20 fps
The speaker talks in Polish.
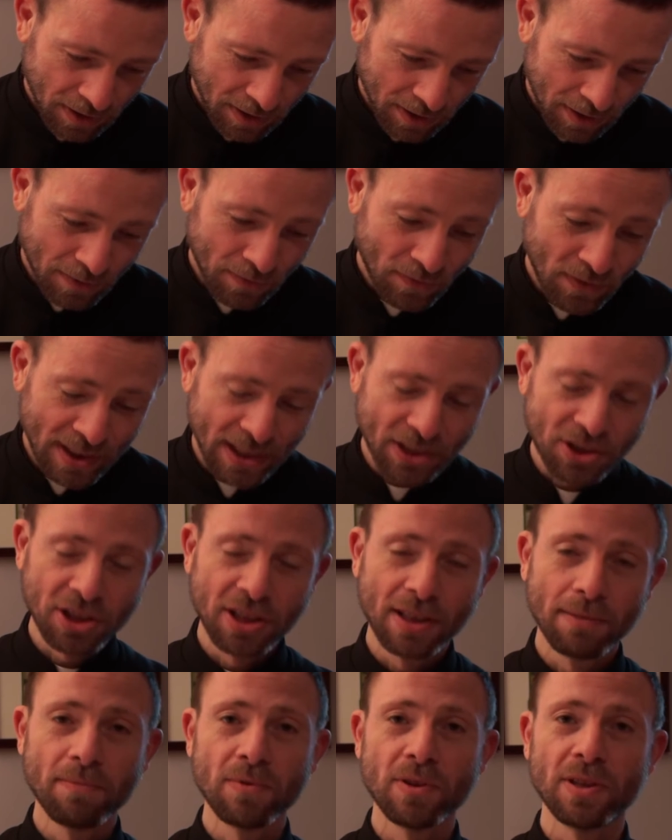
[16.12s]
tym
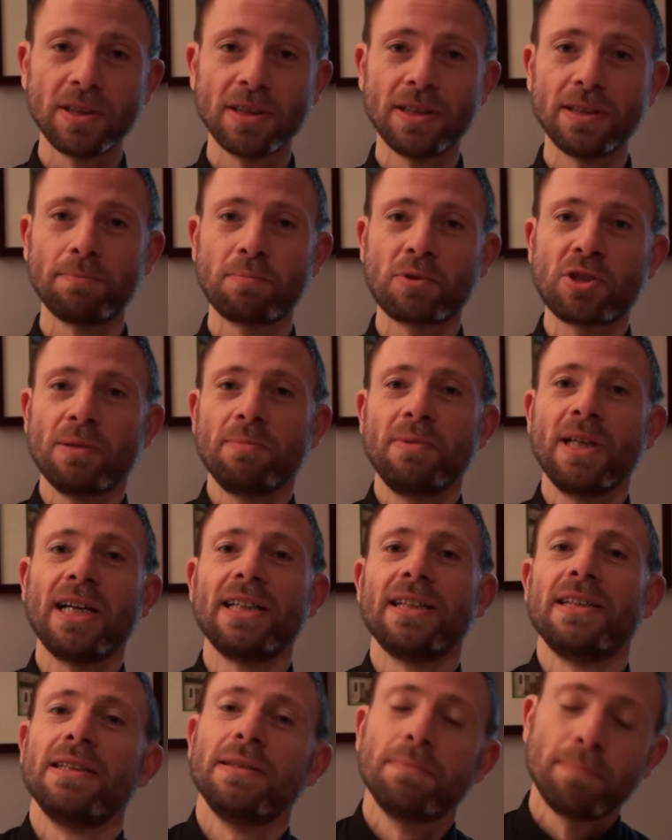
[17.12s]
wydarzeniem
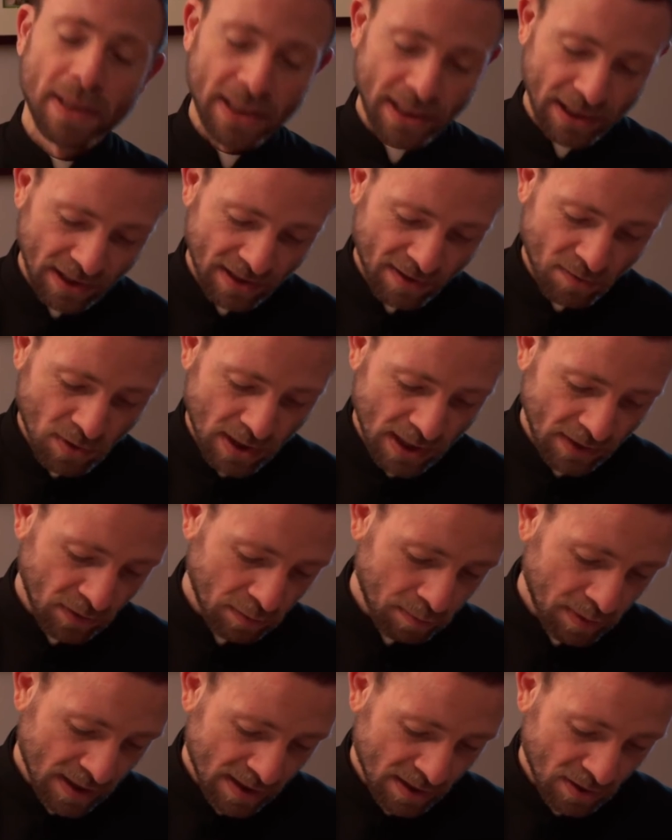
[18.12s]
przemiany Pana Jezusa
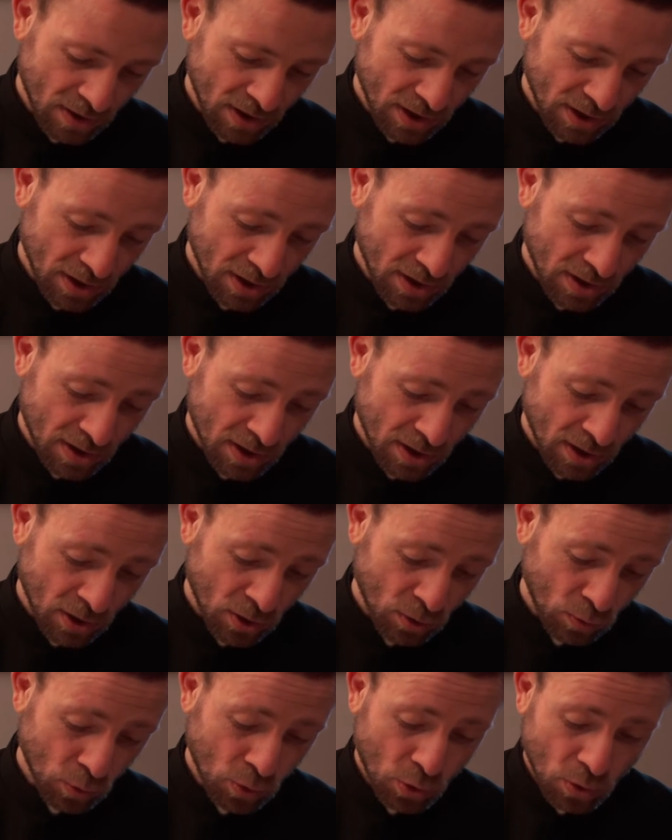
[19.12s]
wobec e,
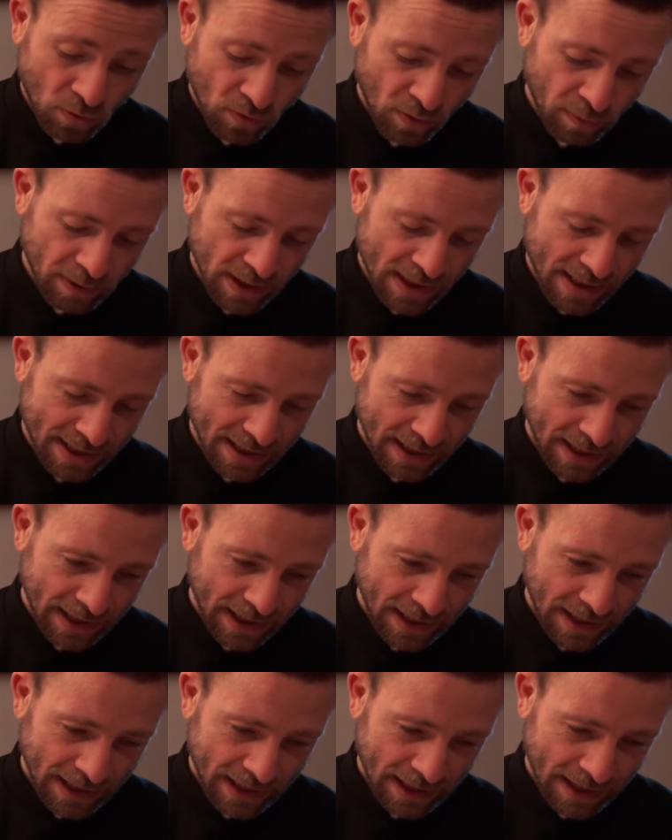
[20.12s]
uczniów, wobec
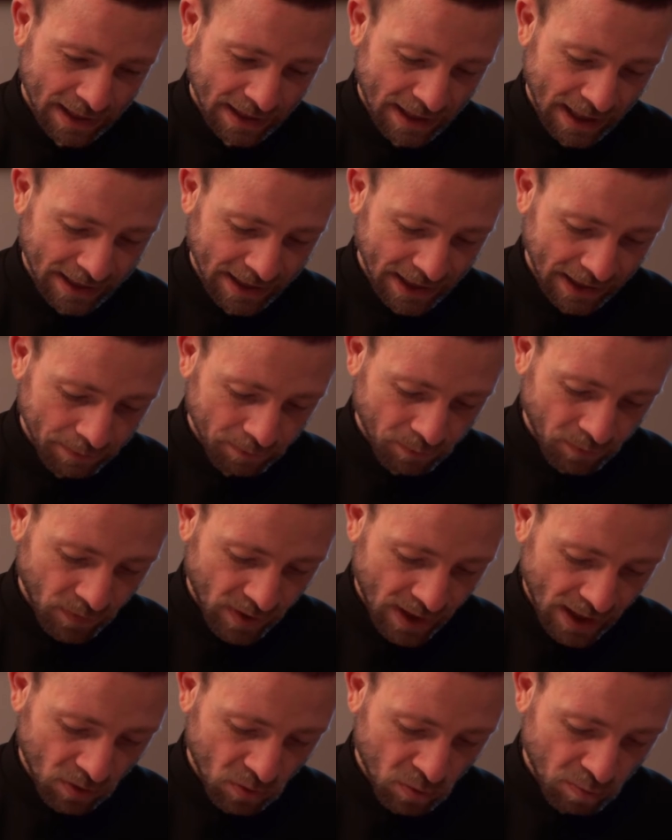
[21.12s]
Jana,
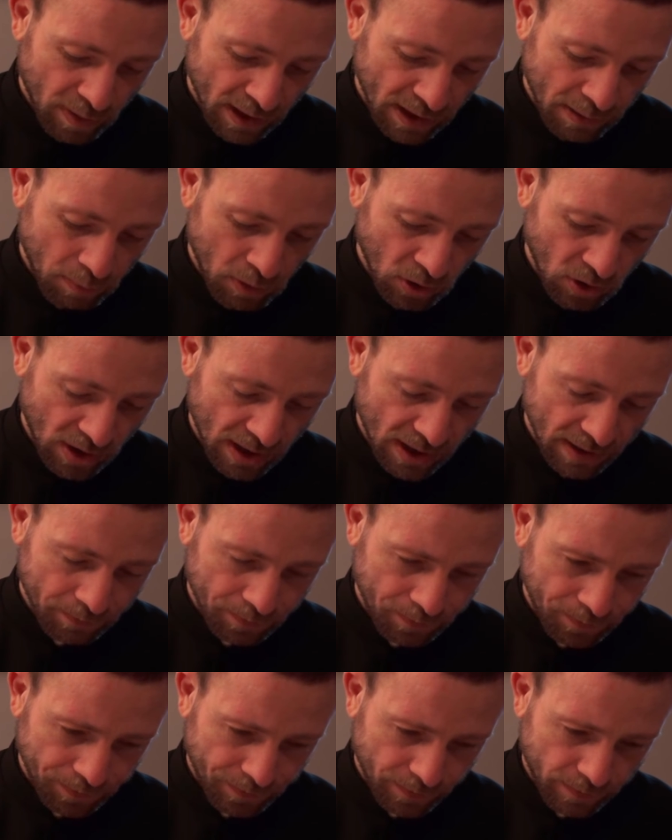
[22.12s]
Jakuba i Piotra.
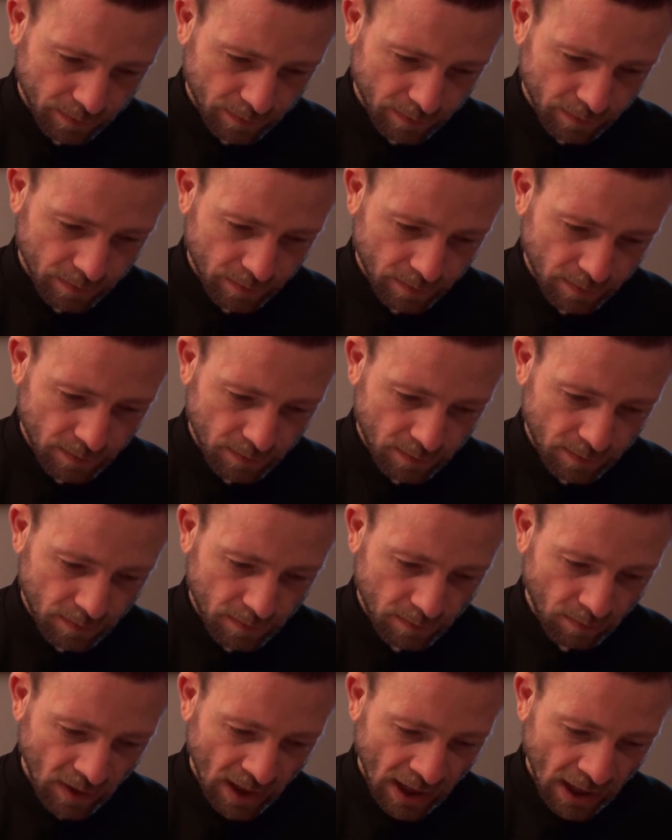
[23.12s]

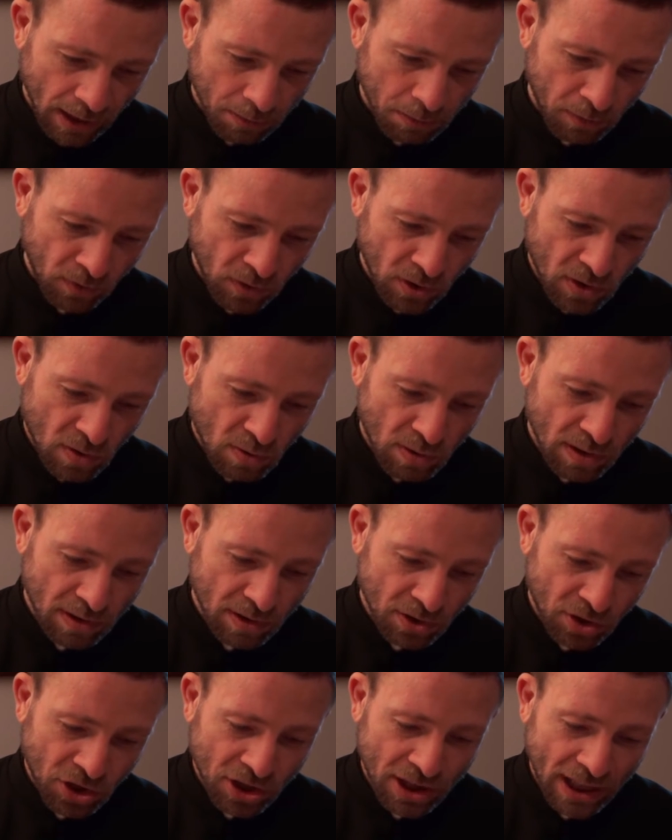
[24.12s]
Bo w końcu
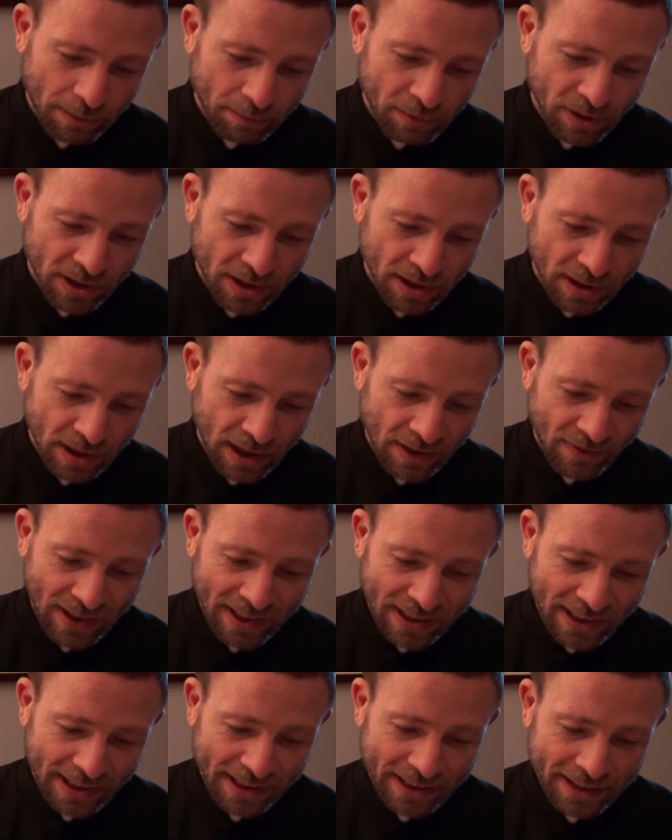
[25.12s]
czytamy
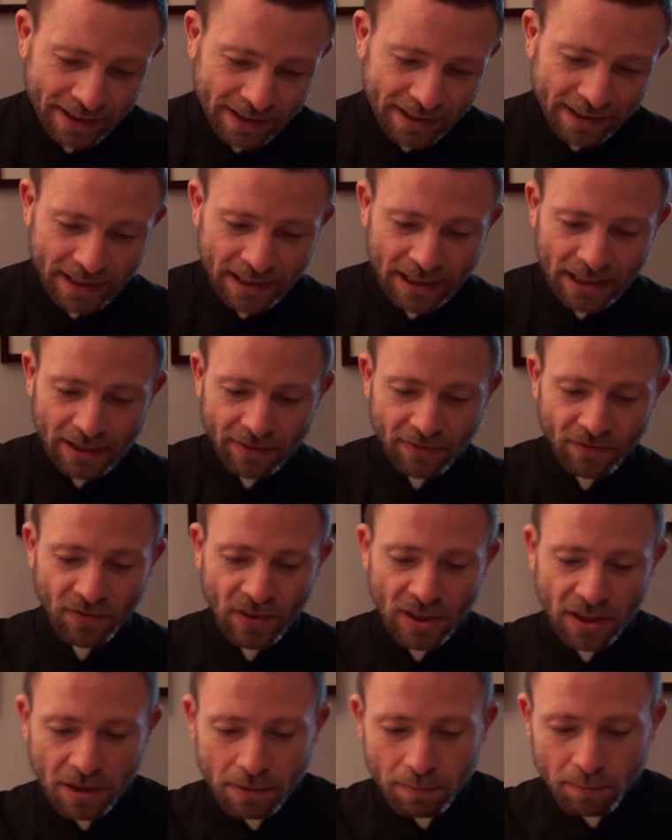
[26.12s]
Ewangelię w
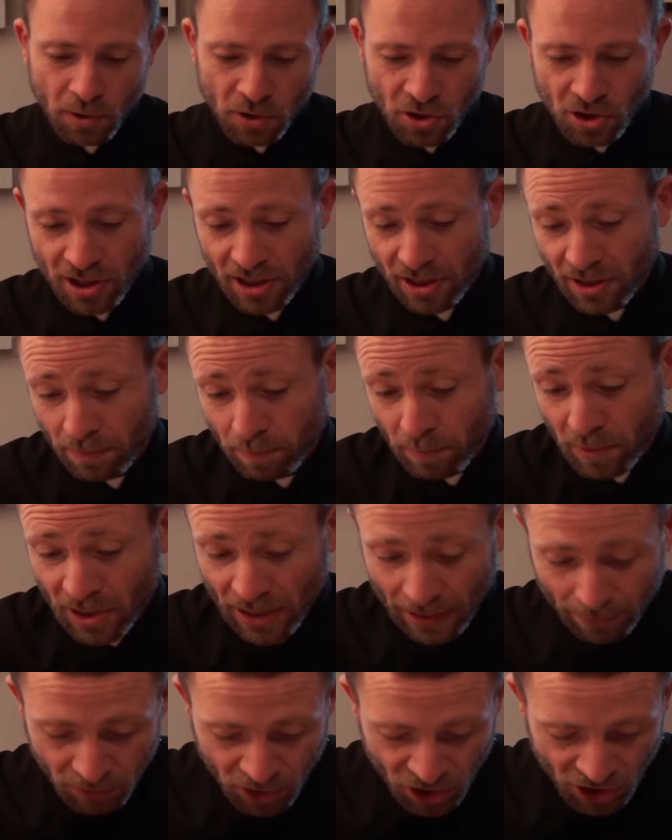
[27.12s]
Wielkim Poście i
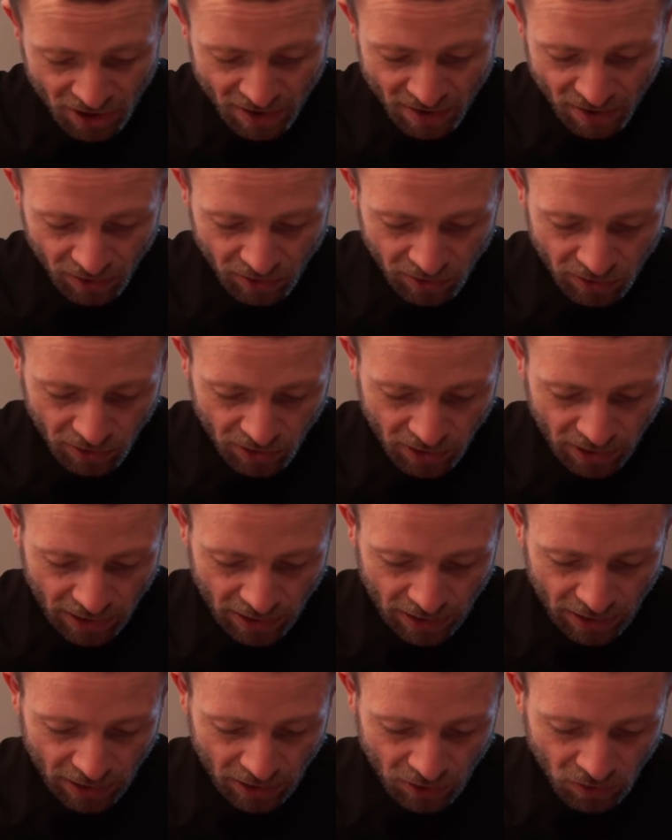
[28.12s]
pytamy się, co
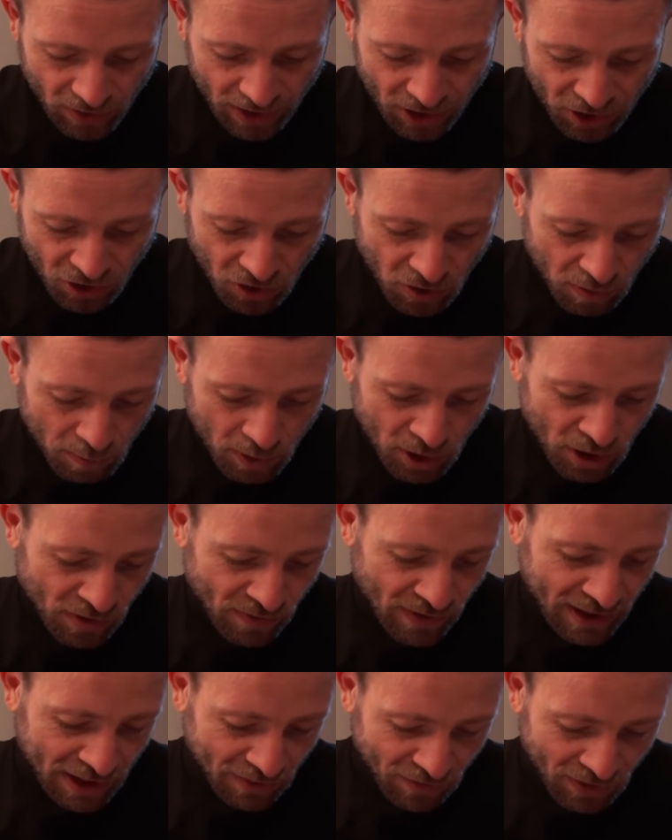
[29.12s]
do naszego
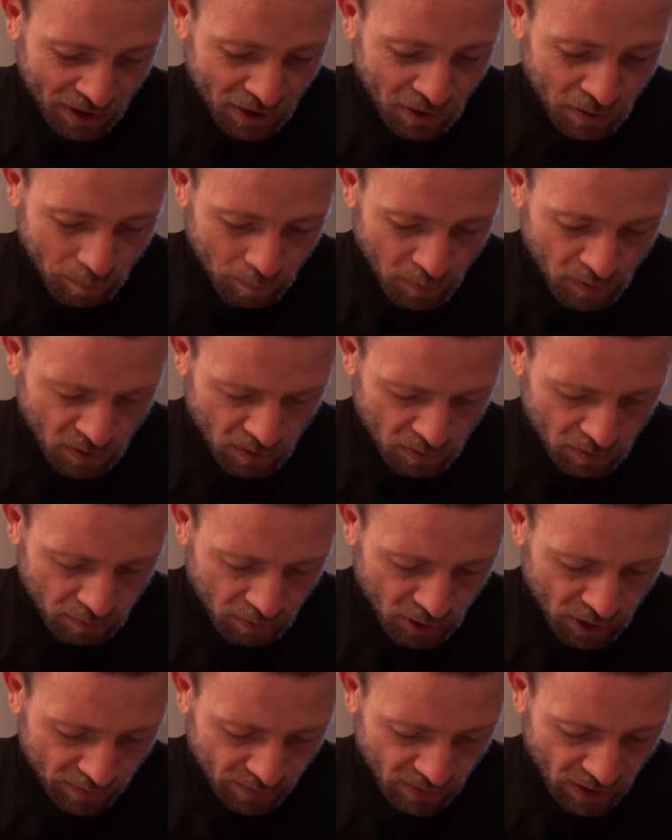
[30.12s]
przeżywania Wielkiego Postu
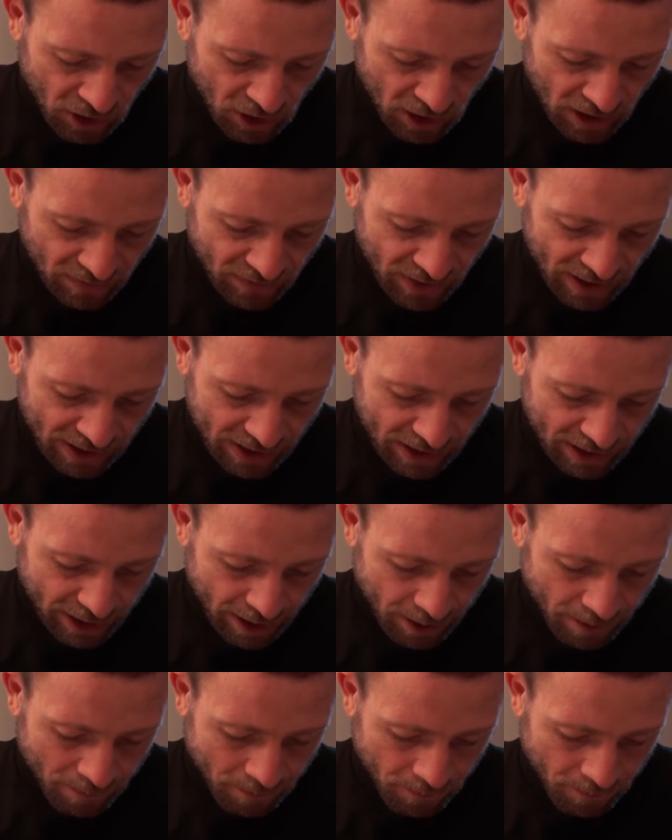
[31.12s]
może wnieść ta Ewangelia.